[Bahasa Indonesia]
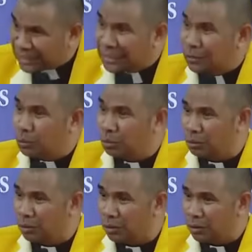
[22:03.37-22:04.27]
di situ.
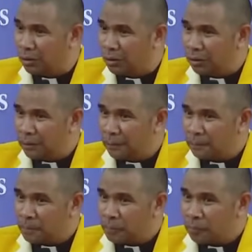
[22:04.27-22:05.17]

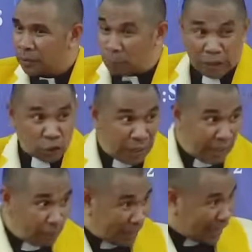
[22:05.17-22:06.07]

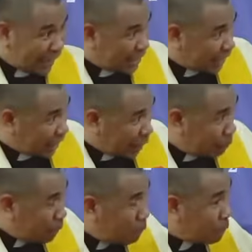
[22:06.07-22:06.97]
Persoalan bergereja adalah
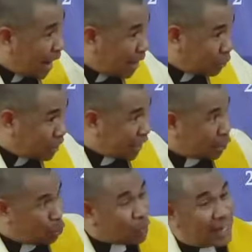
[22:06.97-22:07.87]
membangun
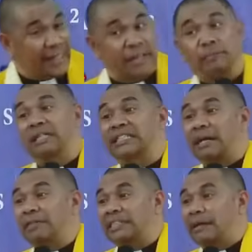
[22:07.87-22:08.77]
kekuatan
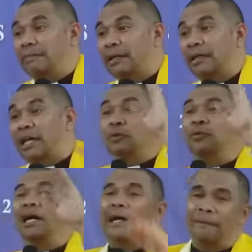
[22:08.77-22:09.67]
bersama-sama.
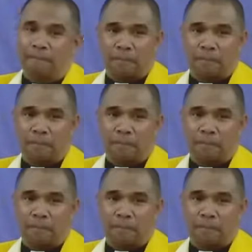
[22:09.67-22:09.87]
Kedua,